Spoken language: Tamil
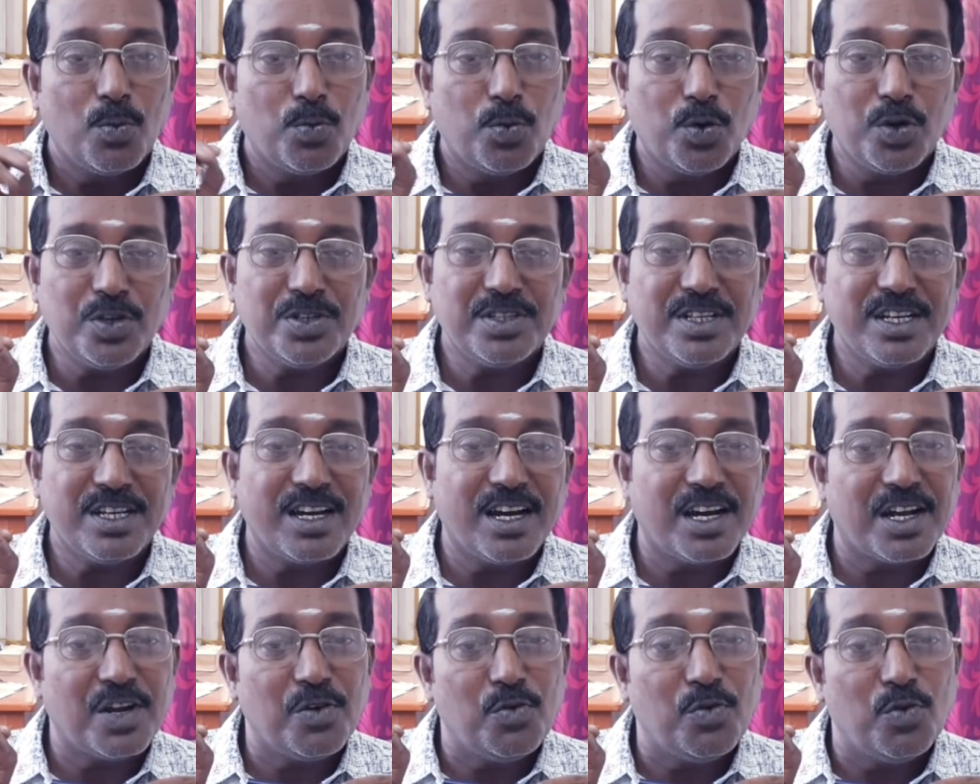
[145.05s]

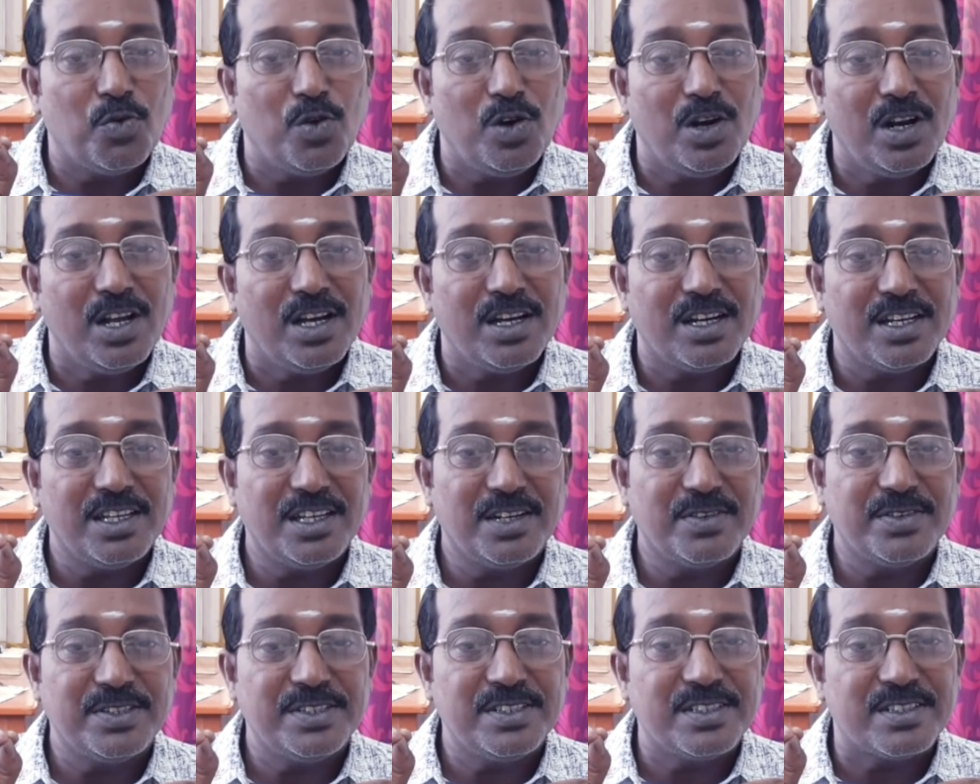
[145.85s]
புருஷங்காரன்
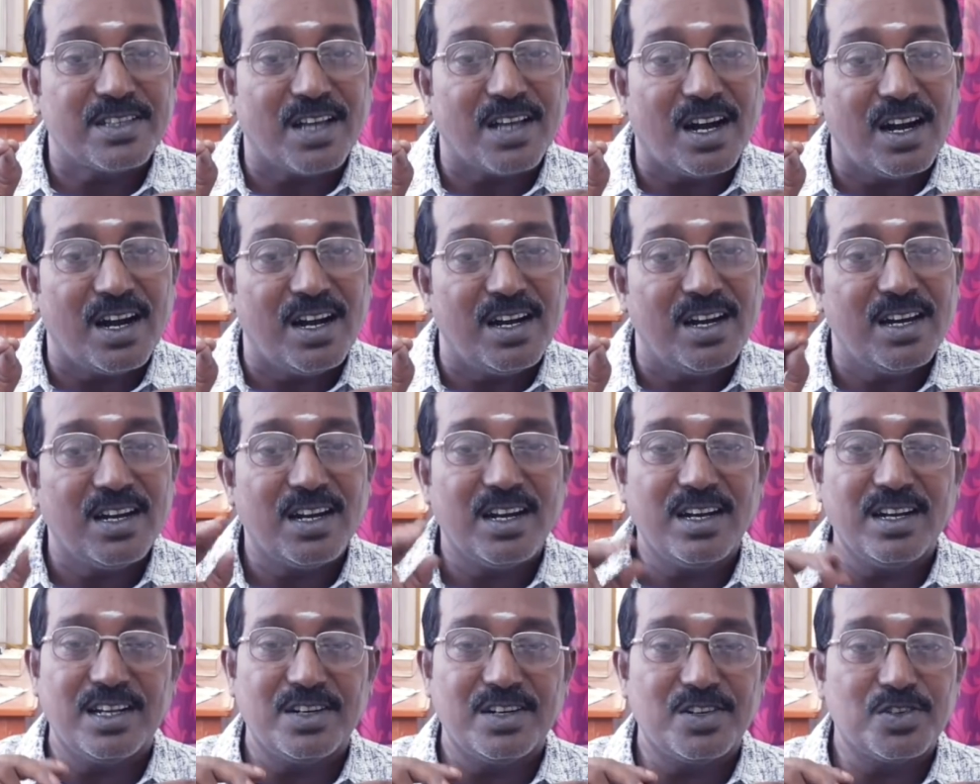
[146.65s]
உள்ளங்கையில் வச்சு
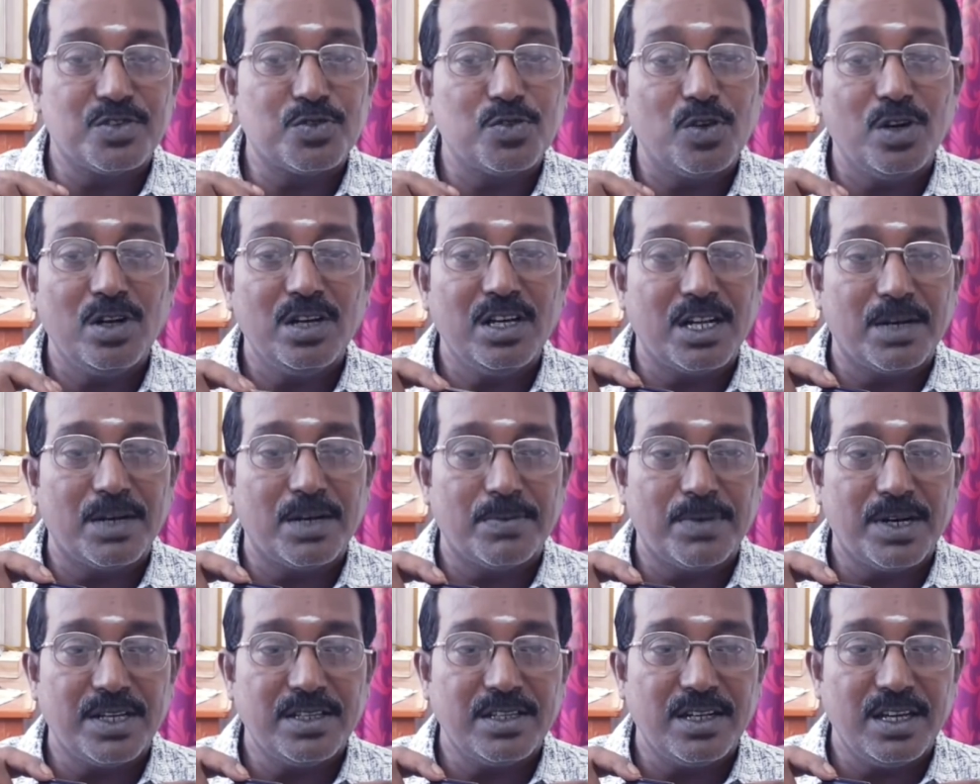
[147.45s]
தாங்குறான் என்று சொல்கிற
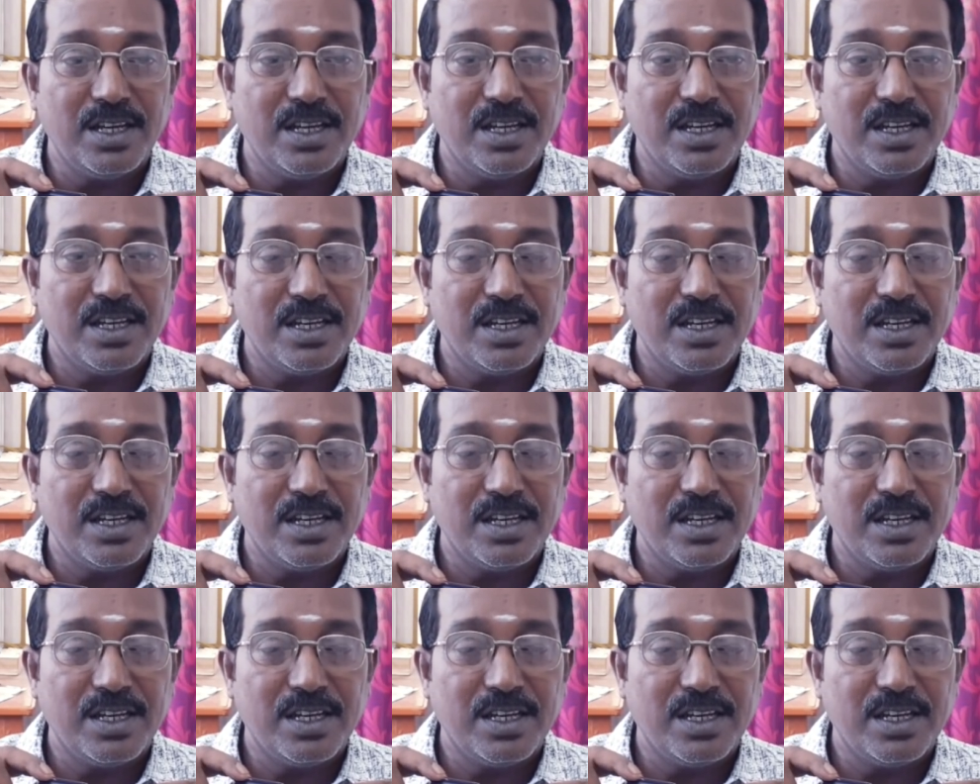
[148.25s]
மாதிரி